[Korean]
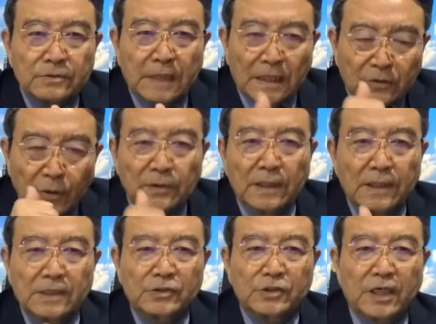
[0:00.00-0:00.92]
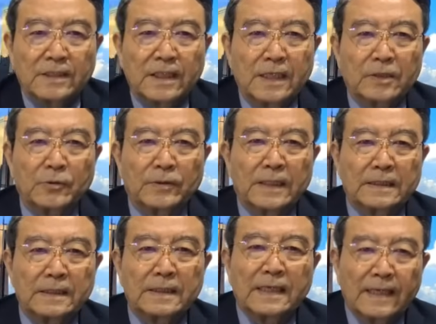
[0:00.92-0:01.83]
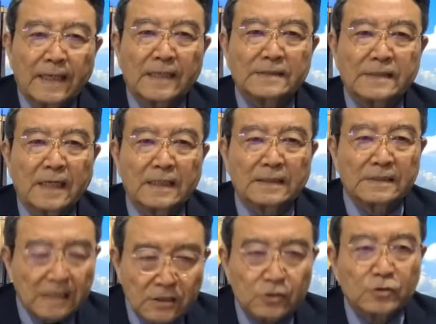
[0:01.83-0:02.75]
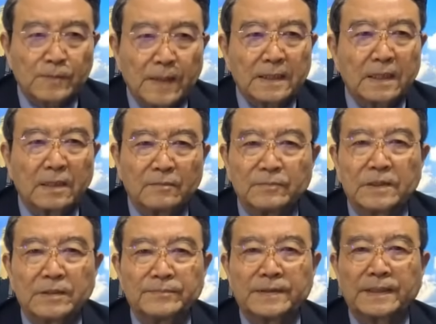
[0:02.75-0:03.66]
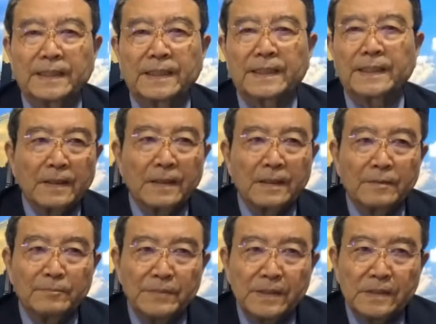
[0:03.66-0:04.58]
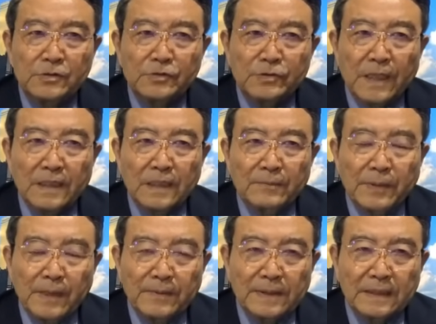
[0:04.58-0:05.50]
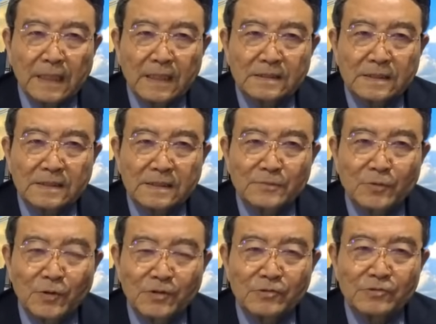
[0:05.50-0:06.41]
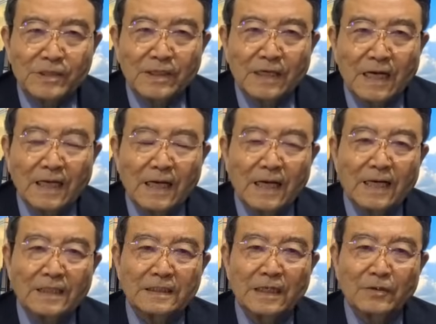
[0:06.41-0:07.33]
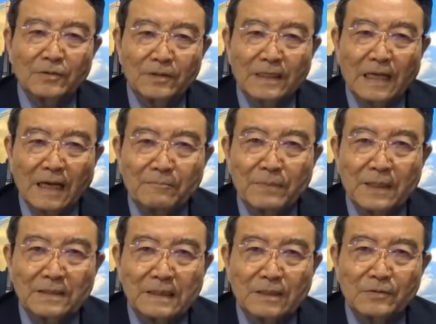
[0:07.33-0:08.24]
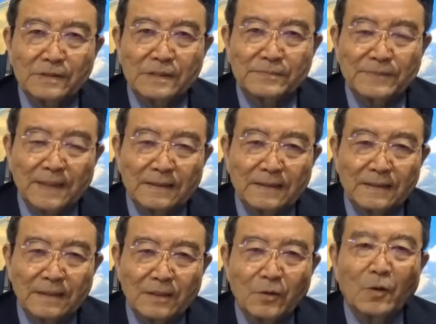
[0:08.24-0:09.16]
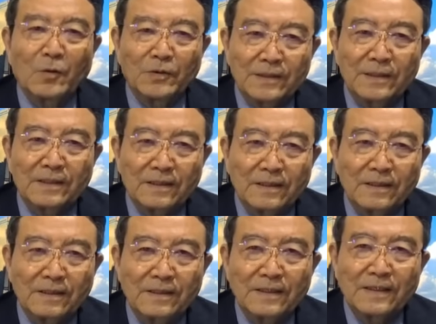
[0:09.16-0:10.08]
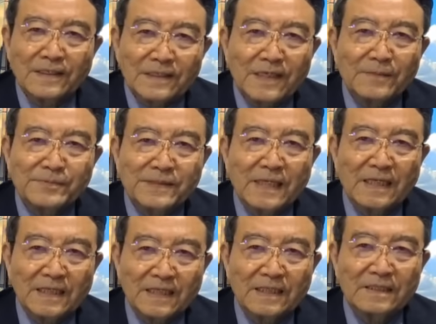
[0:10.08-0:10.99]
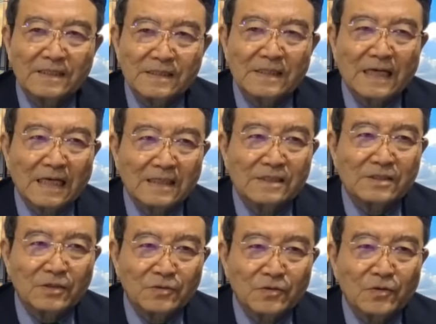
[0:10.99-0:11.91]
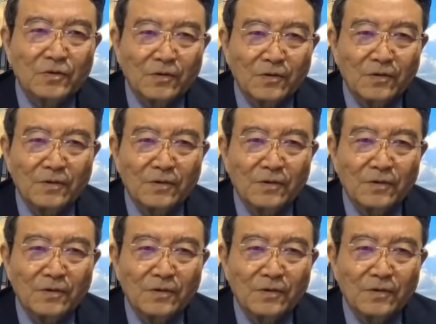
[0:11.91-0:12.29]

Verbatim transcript: 대통령이 최대의 권한을 행사할 수밖에 없는 겁니다. 민주당이 법에 따라서 지금 원구성 강행하겠다고 이렇게 압박은 하고 있지만 오히려 협상이 길어질 가능성도